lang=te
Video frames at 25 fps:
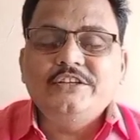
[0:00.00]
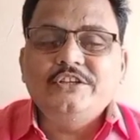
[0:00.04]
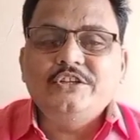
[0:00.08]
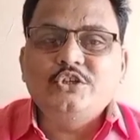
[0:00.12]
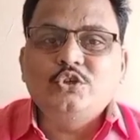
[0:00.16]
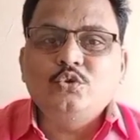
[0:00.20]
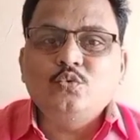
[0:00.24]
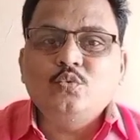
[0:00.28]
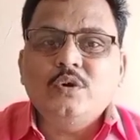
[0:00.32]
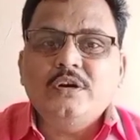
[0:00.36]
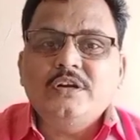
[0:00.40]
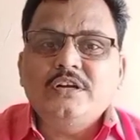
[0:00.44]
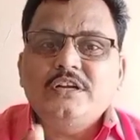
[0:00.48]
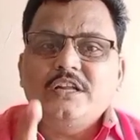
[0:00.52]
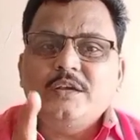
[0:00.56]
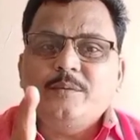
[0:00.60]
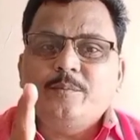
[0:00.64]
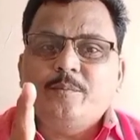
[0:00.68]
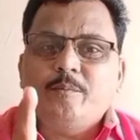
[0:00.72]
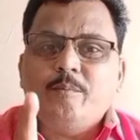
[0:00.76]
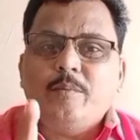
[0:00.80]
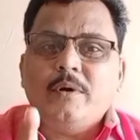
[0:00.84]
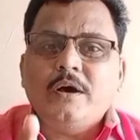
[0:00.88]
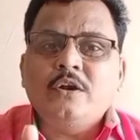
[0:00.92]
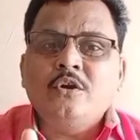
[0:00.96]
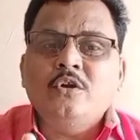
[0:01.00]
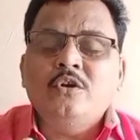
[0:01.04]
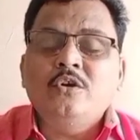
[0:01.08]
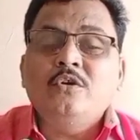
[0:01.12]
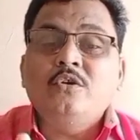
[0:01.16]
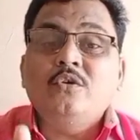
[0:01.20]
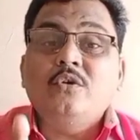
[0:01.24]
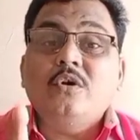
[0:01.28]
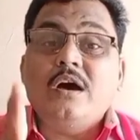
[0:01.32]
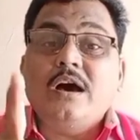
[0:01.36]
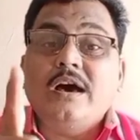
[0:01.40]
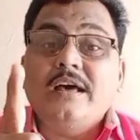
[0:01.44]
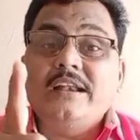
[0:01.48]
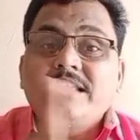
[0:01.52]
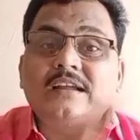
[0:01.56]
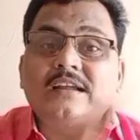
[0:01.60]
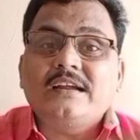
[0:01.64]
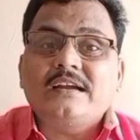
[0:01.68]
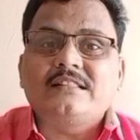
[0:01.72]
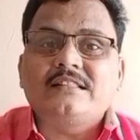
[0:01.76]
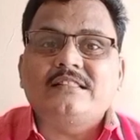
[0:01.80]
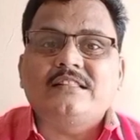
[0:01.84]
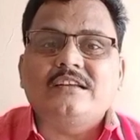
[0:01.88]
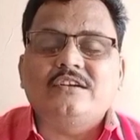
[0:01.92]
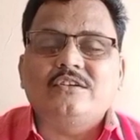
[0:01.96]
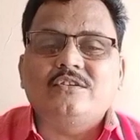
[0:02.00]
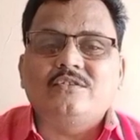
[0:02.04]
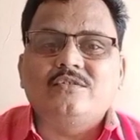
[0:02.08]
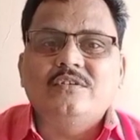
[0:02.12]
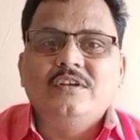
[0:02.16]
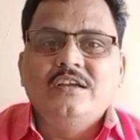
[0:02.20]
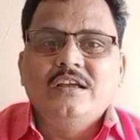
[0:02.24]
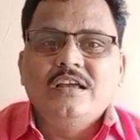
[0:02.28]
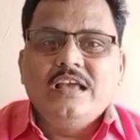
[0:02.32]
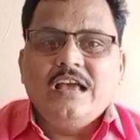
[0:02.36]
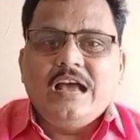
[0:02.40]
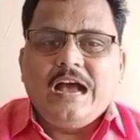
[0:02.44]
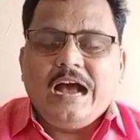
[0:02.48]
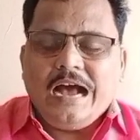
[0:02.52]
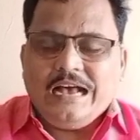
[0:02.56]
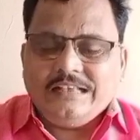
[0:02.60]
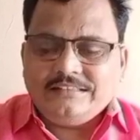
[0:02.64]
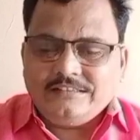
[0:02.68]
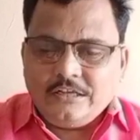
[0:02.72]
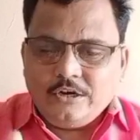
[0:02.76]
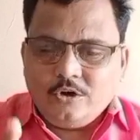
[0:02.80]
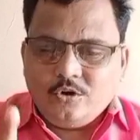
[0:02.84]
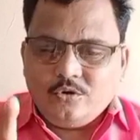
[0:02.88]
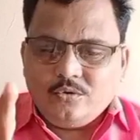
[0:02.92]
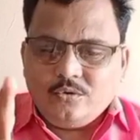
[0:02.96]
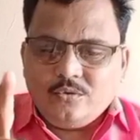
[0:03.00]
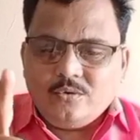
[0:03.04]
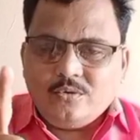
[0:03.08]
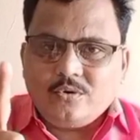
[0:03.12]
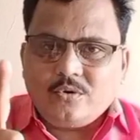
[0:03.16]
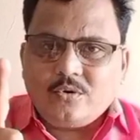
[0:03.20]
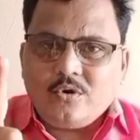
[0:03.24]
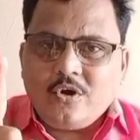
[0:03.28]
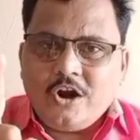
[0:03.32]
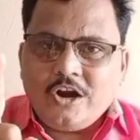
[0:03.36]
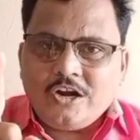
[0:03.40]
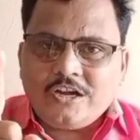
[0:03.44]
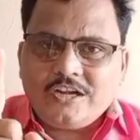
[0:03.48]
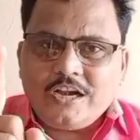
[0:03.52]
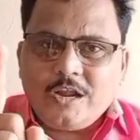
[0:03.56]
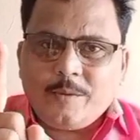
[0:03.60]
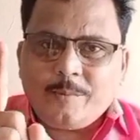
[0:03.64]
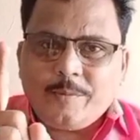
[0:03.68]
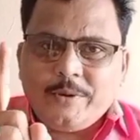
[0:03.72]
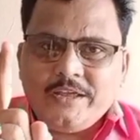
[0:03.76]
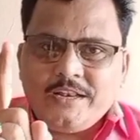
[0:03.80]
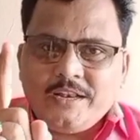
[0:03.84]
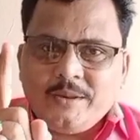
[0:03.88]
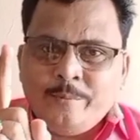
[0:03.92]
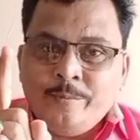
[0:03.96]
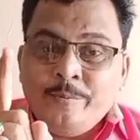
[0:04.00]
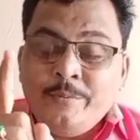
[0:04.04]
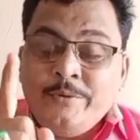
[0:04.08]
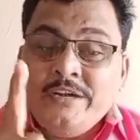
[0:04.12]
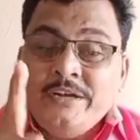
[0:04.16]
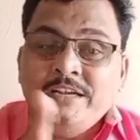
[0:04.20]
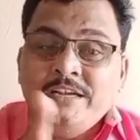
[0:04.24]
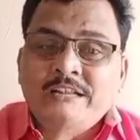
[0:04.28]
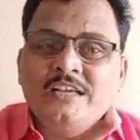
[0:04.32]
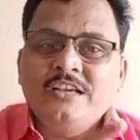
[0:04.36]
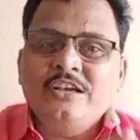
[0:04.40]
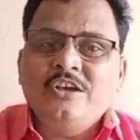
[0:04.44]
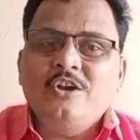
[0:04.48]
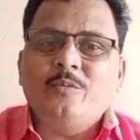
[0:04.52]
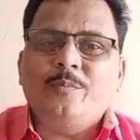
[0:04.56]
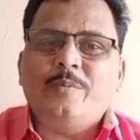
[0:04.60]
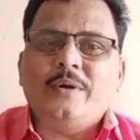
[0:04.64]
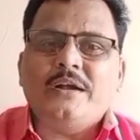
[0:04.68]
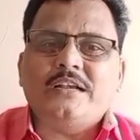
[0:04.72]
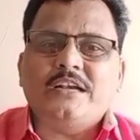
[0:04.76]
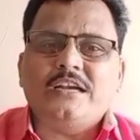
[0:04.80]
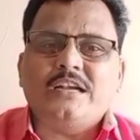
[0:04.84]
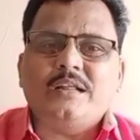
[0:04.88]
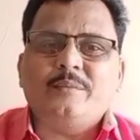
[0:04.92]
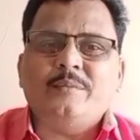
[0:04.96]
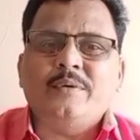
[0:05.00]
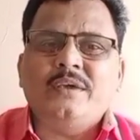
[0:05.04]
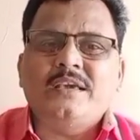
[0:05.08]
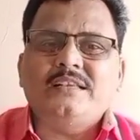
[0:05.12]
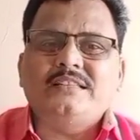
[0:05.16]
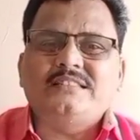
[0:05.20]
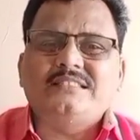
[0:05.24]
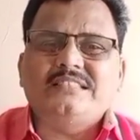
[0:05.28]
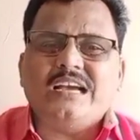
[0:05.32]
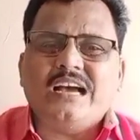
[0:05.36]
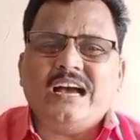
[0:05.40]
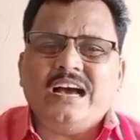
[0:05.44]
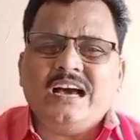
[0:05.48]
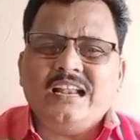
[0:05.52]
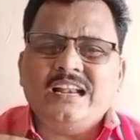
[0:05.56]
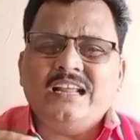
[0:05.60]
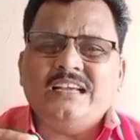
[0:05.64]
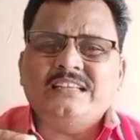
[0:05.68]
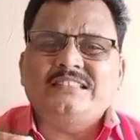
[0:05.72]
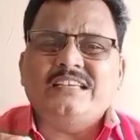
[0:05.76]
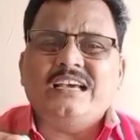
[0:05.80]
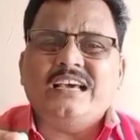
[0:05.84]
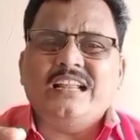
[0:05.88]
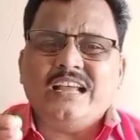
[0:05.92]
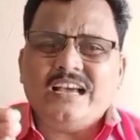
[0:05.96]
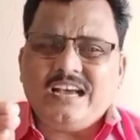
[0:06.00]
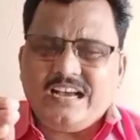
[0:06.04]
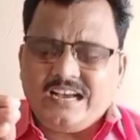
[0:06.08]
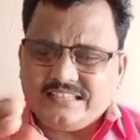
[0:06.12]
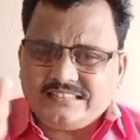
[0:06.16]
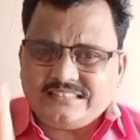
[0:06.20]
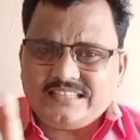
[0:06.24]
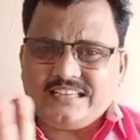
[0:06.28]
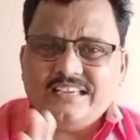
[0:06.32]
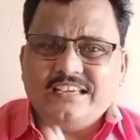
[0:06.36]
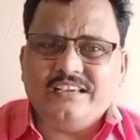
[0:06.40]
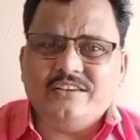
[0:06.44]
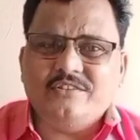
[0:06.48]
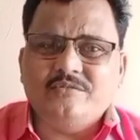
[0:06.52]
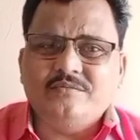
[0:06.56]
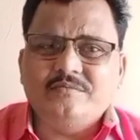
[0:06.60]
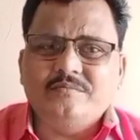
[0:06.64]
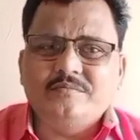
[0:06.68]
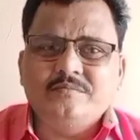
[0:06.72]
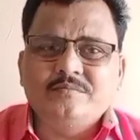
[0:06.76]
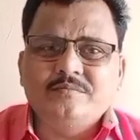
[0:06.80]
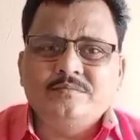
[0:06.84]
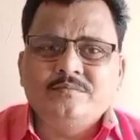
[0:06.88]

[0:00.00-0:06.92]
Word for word: ఇటువంటి పనులను అరికడతాడు అసలు రోడ్లపైన మీటింగులు పెట్టడమే చాలా చాలా అసహ్యం